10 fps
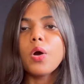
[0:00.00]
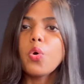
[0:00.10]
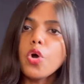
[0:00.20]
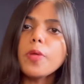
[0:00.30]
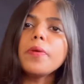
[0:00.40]

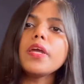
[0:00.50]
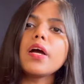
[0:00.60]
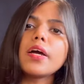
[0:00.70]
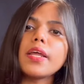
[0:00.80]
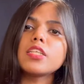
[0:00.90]
कोई भी
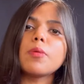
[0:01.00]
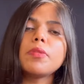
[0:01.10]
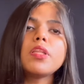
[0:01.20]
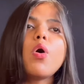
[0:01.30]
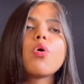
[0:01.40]
अगर ऐसा
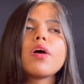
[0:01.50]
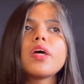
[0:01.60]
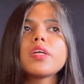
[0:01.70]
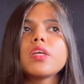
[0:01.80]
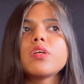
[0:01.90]
बंदा होगा ना
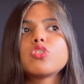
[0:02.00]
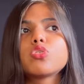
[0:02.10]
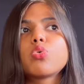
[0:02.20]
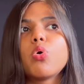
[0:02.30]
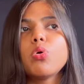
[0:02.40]
कि
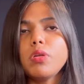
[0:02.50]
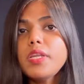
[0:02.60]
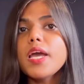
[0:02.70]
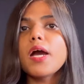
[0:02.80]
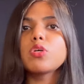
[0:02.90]
जिसको
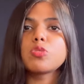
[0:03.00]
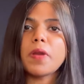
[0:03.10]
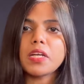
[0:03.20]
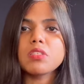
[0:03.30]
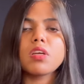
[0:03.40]
नया कुछ
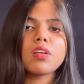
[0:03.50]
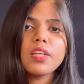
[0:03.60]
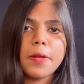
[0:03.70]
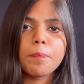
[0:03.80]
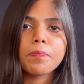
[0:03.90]
प्रैक्टिस करना
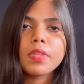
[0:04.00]
है